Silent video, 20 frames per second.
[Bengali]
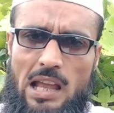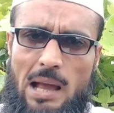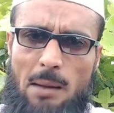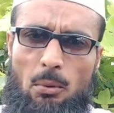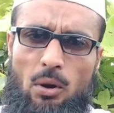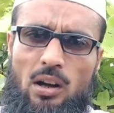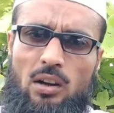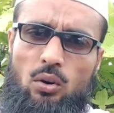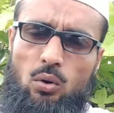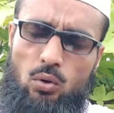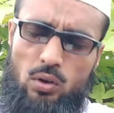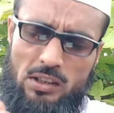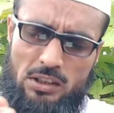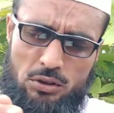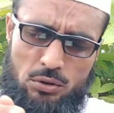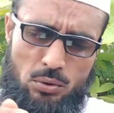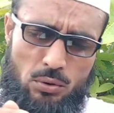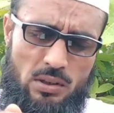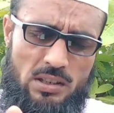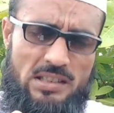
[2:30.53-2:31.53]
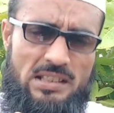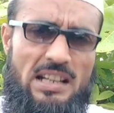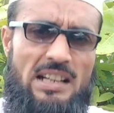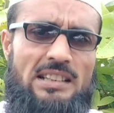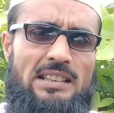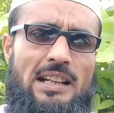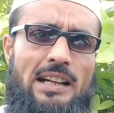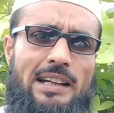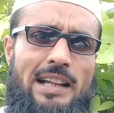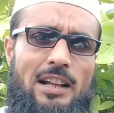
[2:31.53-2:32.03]
এবং ওই সরষার
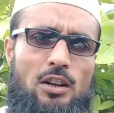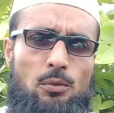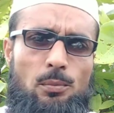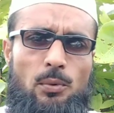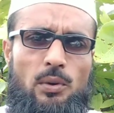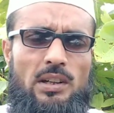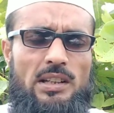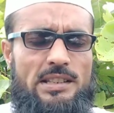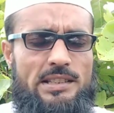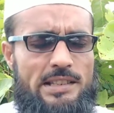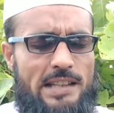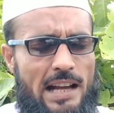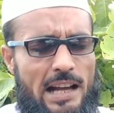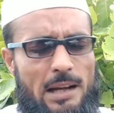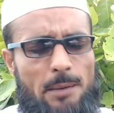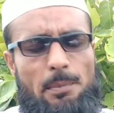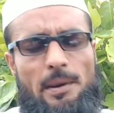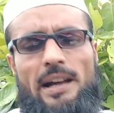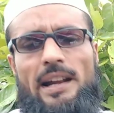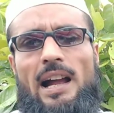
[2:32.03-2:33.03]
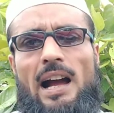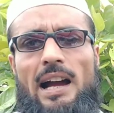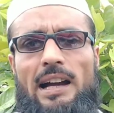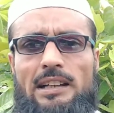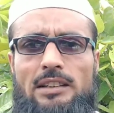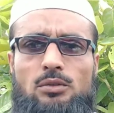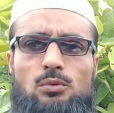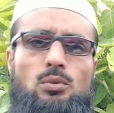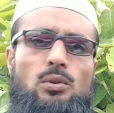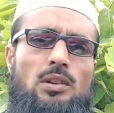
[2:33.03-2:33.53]
দানার উপরে চারবার
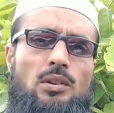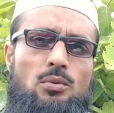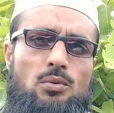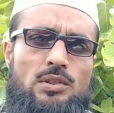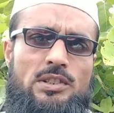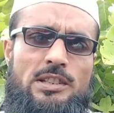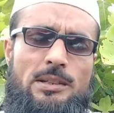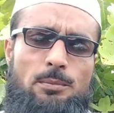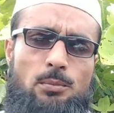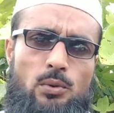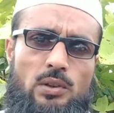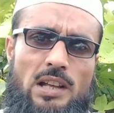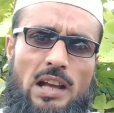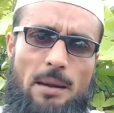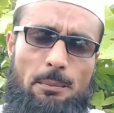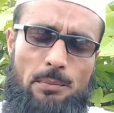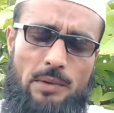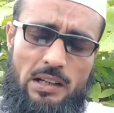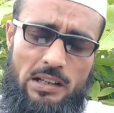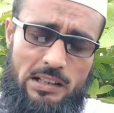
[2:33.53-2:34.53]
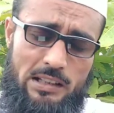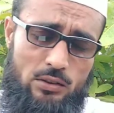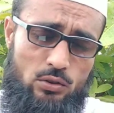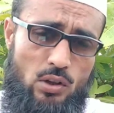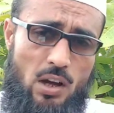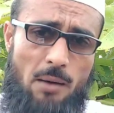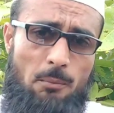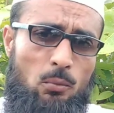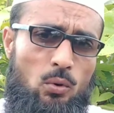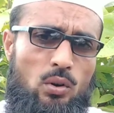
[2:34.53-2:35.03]
আয়তুল কুরসি পড়ে আপনাকে
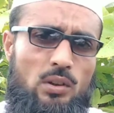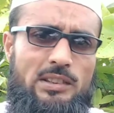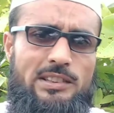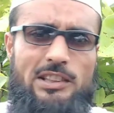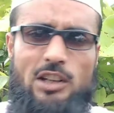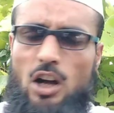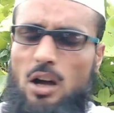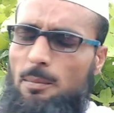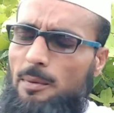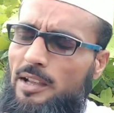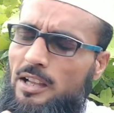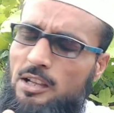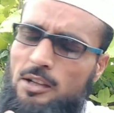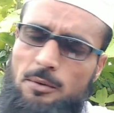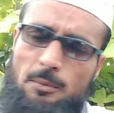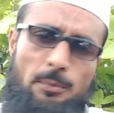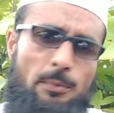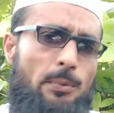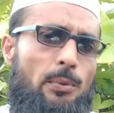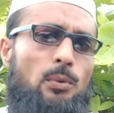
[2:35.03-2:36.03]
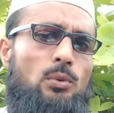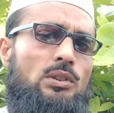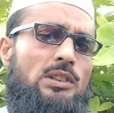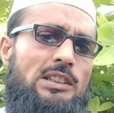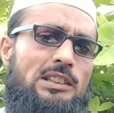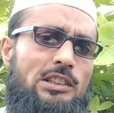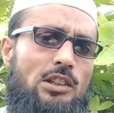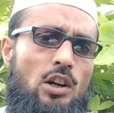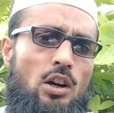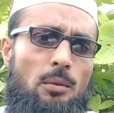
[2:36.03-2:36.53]
দম করতে হবে ফু
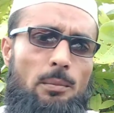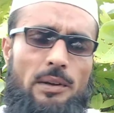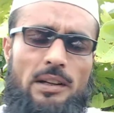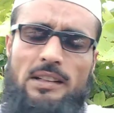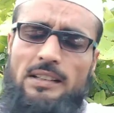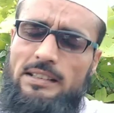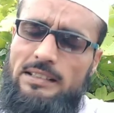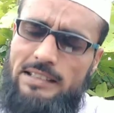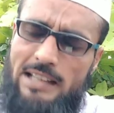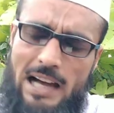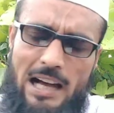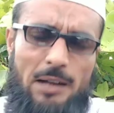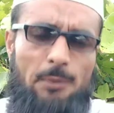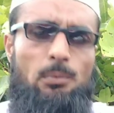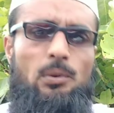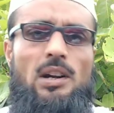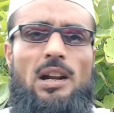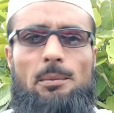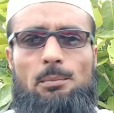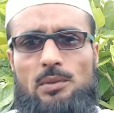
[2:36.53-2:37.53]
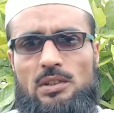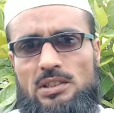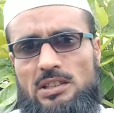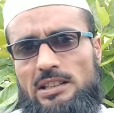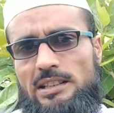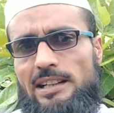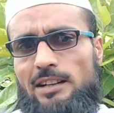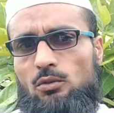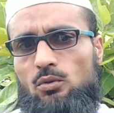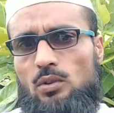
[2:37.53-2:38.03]
দিতে হবে তারপর আপনি
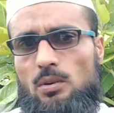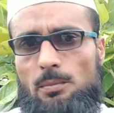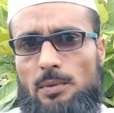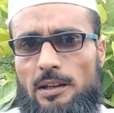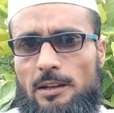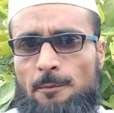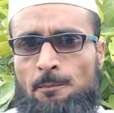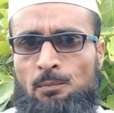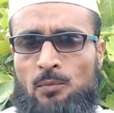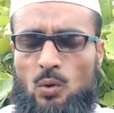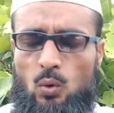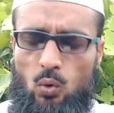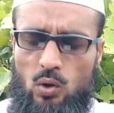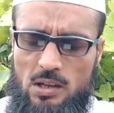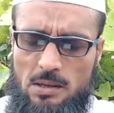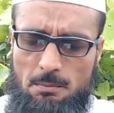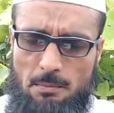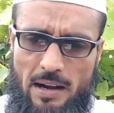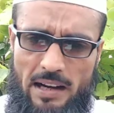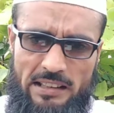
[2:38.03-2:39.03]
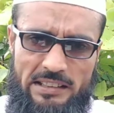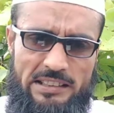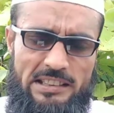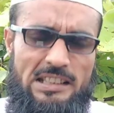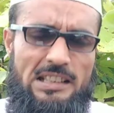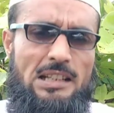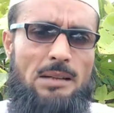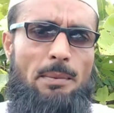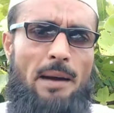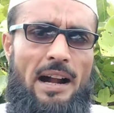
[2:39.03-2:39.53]
যেটা করবেন ওই
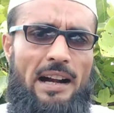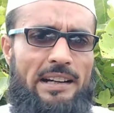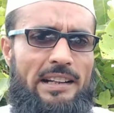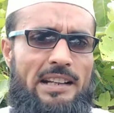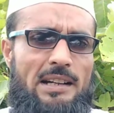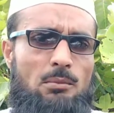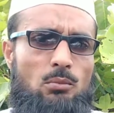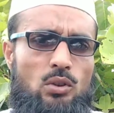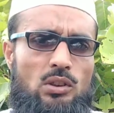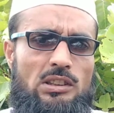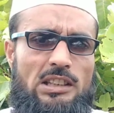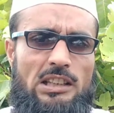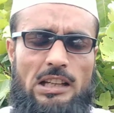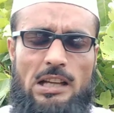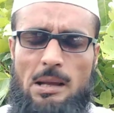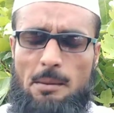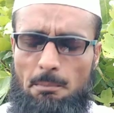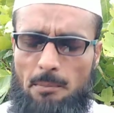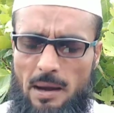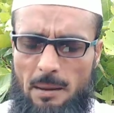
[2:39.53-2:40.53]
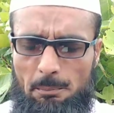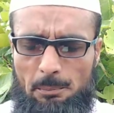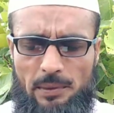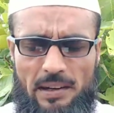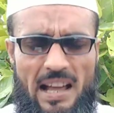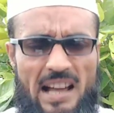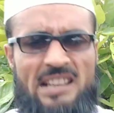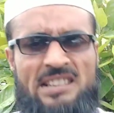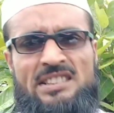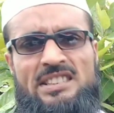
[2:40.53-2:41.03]
মাটির ভাঁড়ের মধ্যে বা
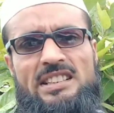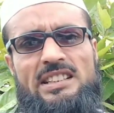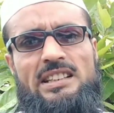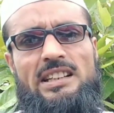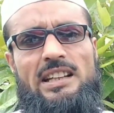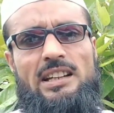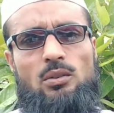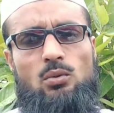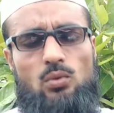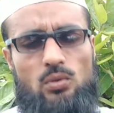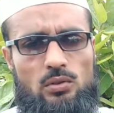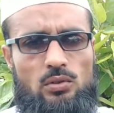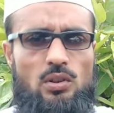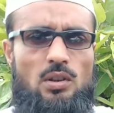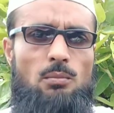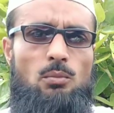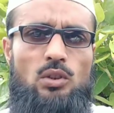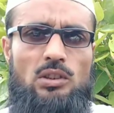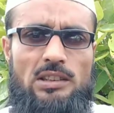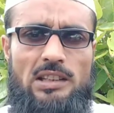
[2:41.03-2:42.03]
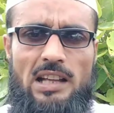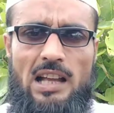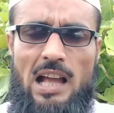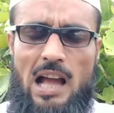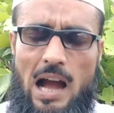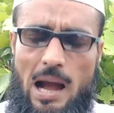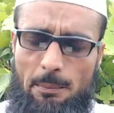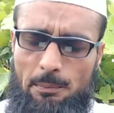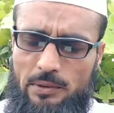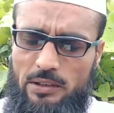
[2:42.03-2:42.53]
প্লাস্টিকের কোটোর মধ্যে
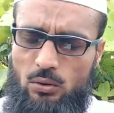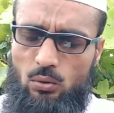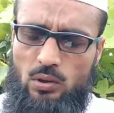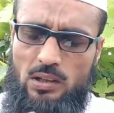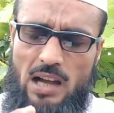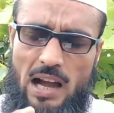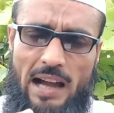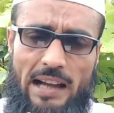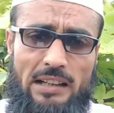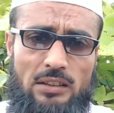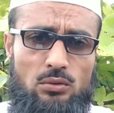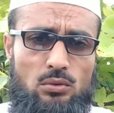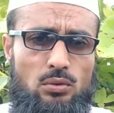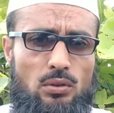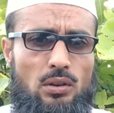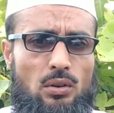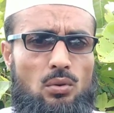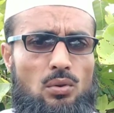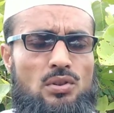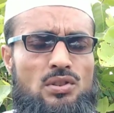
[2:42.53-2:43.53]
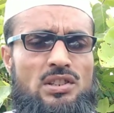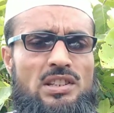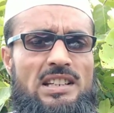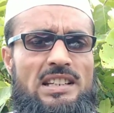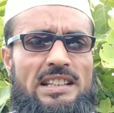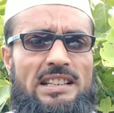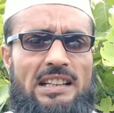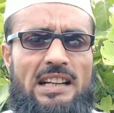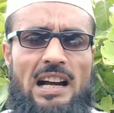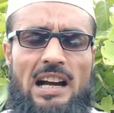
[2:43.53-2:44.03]
আপনি ওই আয়তুল কুরসি
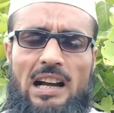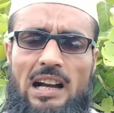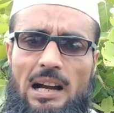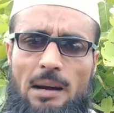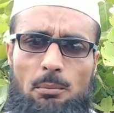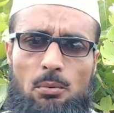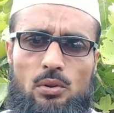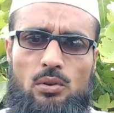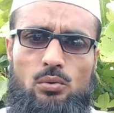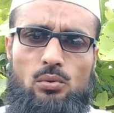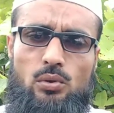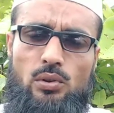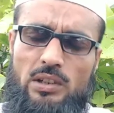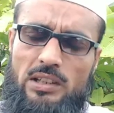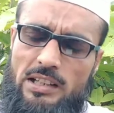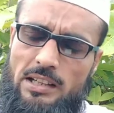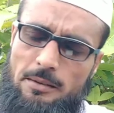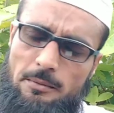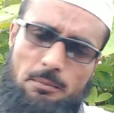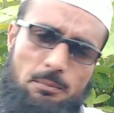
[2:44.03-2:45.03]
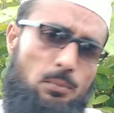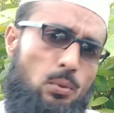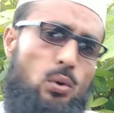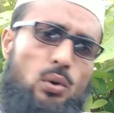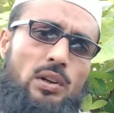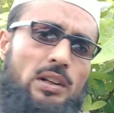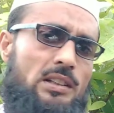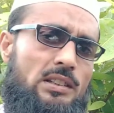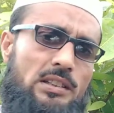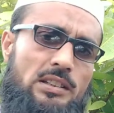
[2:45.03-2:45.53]
লিখা কাপড়গুলোকে
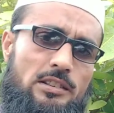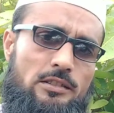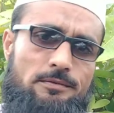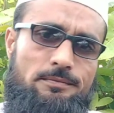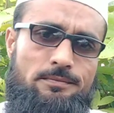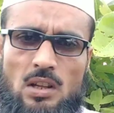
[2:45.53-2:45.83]
ভরে দিন